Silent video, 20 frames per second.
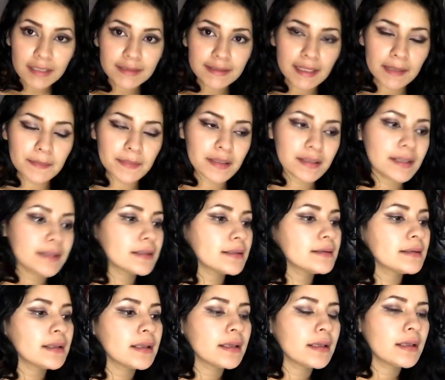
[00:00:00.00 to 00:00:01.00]
También traten
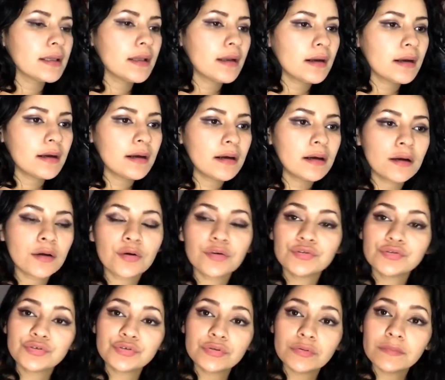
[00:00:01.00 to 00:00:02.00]
de, ah,
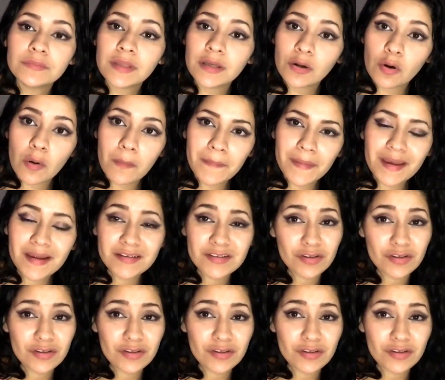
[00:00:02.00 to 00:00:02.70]
de comer